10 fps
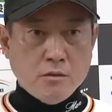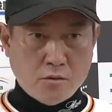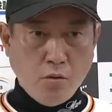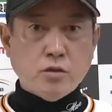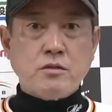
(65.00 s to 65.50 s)

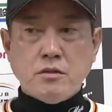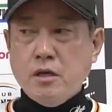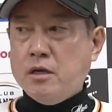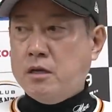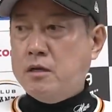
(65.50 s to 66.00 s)
そうです
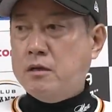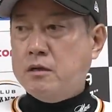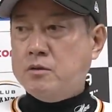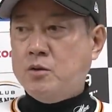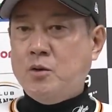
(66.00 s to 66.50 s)
ね
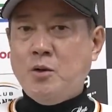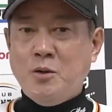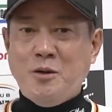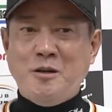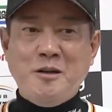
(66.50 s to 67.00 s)
あの、
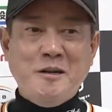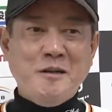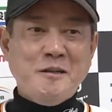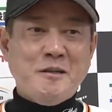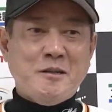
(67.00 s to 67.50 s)

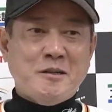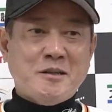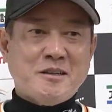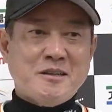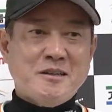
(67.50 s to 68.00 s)

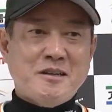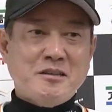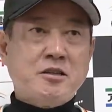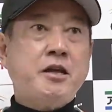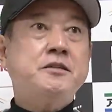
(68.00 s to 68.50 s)
え
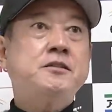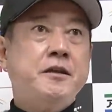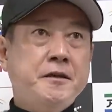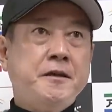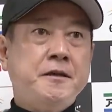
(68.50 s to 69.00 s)
安定し
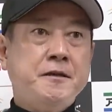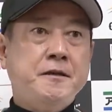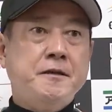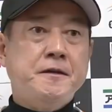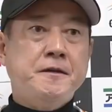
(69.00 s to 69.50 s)
てね、
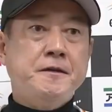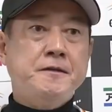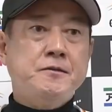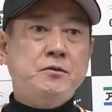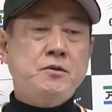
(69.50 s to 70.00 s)

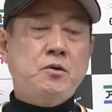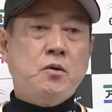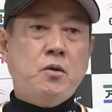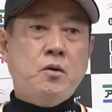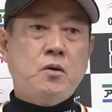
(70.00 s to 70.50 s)
えー、非常に
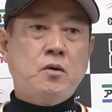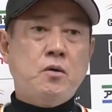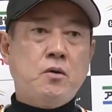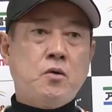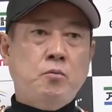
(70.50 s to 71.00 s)

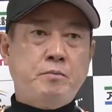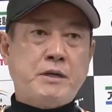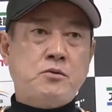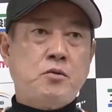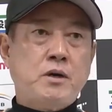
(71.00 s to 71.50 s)
こう
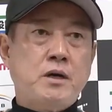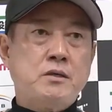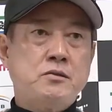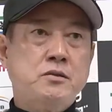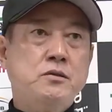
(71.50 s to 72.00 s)
コンパクト
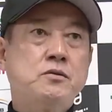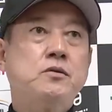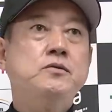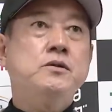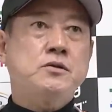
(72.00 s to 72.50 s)
なスイング
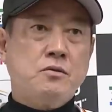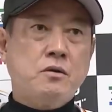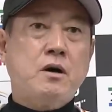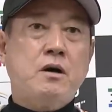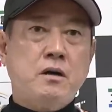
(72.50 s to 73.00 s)
というんでしょう
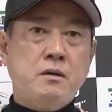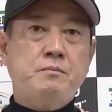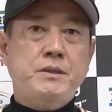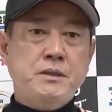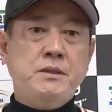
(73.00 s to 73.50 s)
かやっ
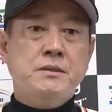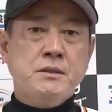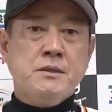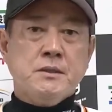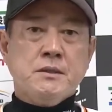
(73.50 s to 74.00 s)
ぱり
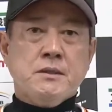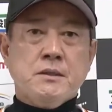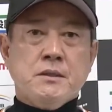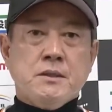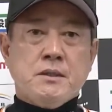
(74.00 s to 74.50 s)

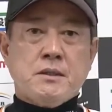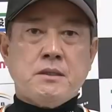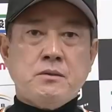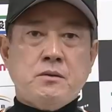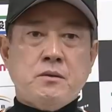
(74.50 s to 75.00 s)

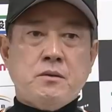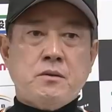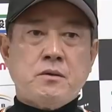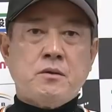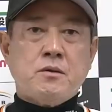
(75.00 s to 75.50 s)
あ
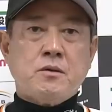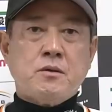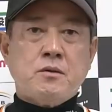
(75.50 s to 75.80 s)
の